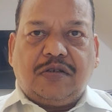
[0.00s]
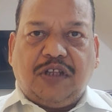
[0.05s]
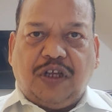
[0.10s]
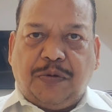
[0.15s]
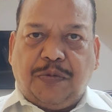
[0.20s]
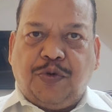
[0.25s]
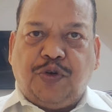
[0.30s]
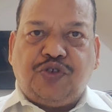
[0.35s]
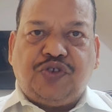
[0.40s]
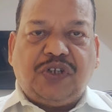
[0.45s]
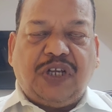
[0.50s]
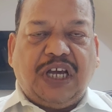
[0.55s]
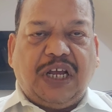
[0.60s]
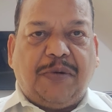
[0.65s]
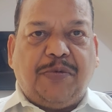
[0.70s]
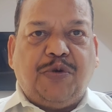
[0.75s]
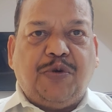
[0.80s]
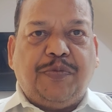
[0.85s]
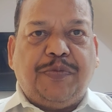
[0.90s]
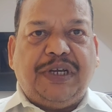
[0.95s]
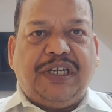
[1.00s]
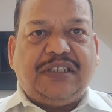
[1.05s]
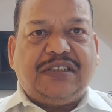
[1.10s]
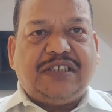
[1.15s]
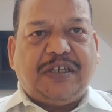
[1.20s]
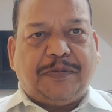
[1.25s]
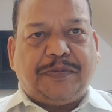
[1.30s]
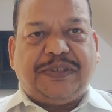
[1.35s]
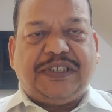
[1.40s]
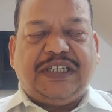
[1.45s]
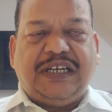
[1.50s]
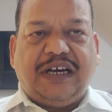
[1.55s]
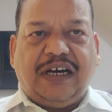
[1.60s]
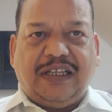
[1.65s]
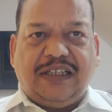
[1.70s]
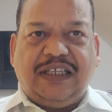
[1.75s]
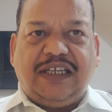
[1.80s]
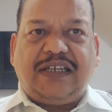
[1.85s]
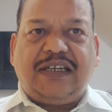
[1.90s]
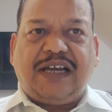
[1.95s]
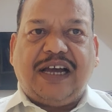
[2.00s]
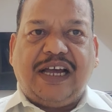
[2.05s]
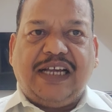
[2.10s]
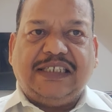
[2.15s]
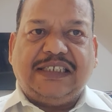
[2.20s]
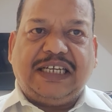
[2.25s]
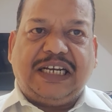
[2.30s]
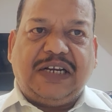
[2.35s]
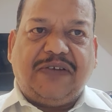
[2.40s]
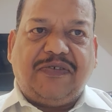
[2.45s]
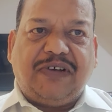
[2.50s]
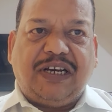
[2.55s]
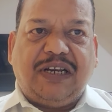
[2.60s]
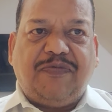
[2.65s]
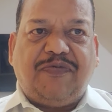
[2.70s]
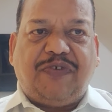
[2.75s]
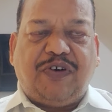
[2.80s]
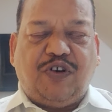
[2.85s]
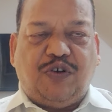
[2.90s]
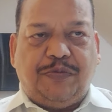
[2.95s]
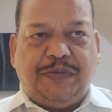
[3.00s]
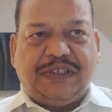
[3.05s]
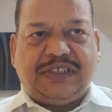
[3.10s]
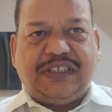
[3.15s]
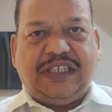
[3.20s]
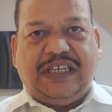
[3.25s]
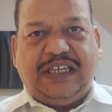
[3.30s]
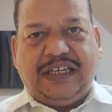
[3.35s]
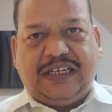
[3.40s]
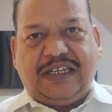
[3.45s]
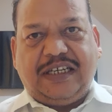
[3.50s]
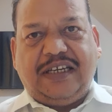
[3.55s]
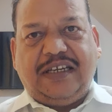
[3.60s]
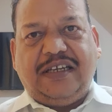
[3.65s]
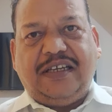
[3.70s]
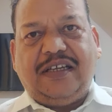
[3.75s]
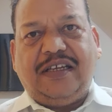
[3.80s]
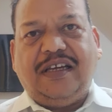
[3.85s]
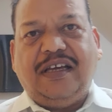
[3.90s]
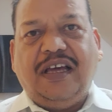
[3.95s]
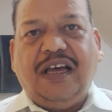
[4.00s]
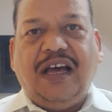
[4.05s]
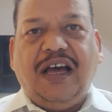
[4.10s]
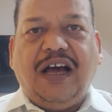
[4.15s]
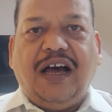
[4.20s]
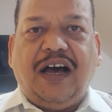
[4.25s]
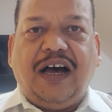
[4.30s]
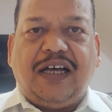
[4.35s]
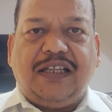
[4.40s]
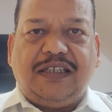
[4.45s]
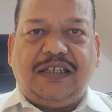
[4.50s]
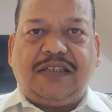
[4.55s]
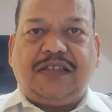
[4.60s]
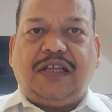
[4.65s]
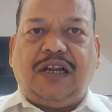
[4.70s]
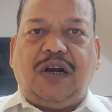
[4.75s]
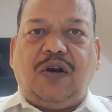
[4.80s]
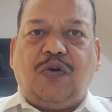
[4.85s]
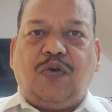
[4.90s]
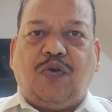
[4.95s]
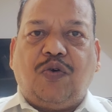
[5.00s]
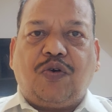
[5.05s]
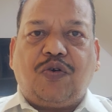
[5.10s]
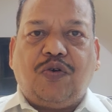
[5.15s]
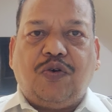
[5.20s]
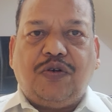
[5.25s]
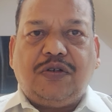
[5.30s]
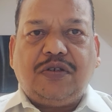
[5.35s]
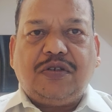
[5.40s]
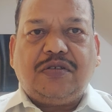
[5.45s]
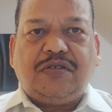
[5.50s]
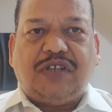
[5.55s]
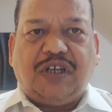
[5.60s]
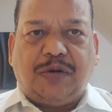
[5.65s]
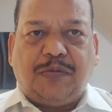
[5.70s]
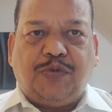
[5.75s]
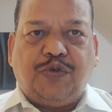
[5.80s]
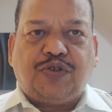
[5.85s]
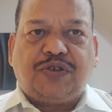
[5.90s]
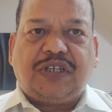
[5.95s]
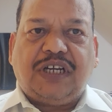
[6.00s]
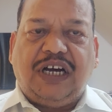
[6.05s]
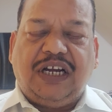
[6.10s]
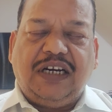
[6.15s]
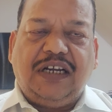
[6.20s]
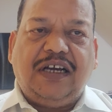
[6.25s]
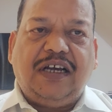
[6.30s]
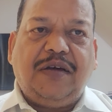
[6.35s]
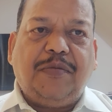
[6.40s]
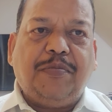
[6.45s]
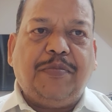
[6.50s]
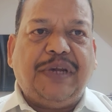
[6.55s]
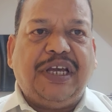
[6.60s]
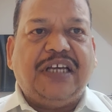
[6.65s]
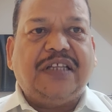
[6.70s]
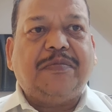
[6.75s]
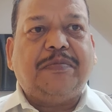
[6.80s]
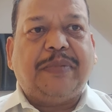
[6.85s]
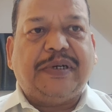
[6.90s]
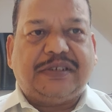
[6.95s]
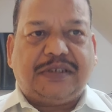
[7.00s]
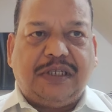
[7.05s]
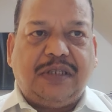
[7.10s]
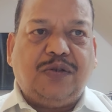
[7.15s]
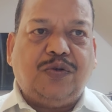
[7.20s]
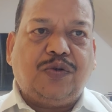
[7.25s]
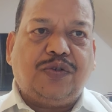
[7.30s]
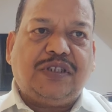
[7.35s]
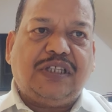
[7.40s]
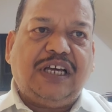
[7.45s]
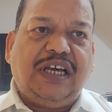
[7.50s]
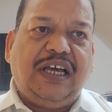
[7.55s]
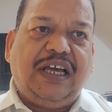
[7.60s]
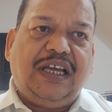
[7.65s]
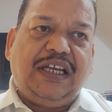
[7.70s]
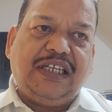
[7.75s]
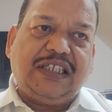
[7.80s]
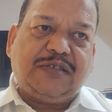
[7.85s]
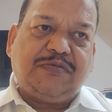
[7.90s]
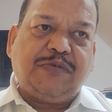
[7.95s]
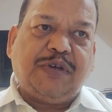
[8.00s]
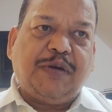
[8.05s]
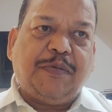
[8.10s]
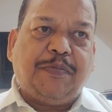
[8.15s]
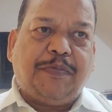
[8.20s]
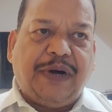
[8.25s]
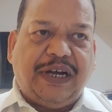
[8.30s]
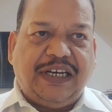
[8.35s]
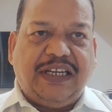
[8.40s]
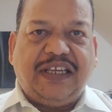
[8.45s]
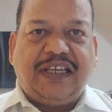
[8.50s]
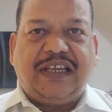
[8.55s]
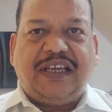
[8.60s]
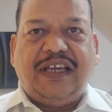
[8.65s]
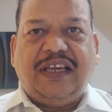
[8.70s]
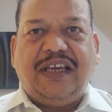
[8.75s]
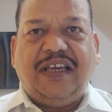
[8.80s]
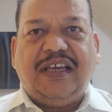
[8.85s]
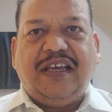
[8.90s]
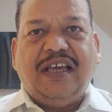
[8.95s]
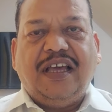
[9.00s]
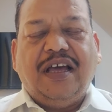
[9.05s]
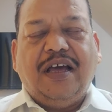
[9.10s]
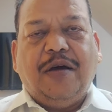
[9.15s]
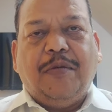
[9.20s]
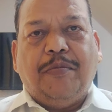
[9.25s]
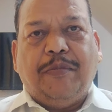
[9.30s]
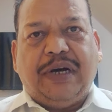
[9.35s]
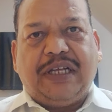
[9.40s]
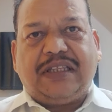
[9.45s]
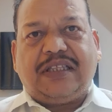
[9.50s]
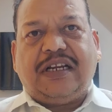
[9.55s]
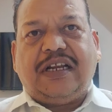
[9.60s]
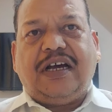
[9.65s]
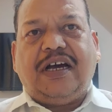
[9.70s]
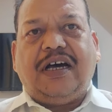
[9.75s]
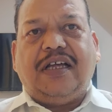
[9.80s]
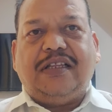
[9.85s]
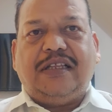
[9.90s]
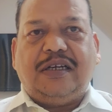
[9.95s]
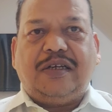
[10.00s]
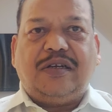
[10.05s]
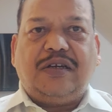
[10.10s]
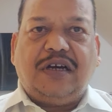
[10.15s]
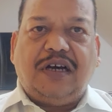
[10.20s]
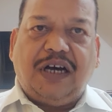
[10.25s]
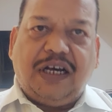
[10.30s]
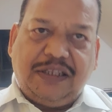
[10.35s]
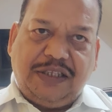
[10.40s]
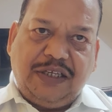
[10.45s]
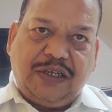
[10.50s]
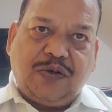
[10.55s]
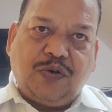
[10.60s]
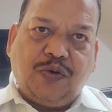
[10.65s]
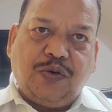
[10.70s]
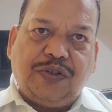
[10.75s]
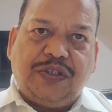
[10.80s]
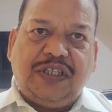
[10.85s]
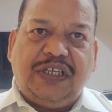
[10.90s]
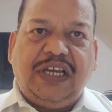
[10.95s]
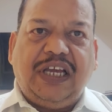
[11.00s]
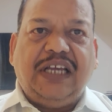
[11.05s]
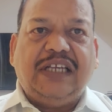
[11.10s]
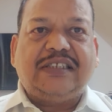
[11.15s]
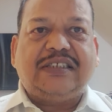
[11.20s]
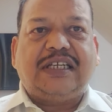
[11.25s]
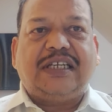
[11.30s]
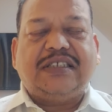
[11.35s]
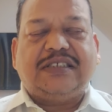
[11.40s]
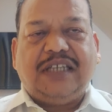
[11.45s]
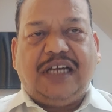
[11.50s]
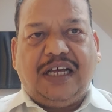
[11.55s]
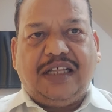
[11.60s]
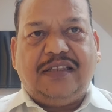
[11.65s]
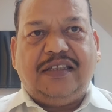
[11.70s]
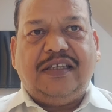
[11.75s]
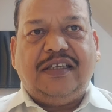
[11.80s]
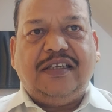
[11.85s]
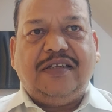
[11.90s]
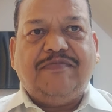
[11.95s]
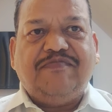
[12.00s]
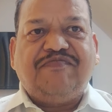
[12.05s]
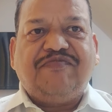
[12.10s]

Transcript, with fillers: तरबूज गर्मियों में सबसे अधिक खाए जाने वाले फलों में से एक है अधिकतर लोगों को तरबूज खाना बेहद पसंद होता है इसमें पानी की मात्रा अधिक अधिक होती है इसके साथ ही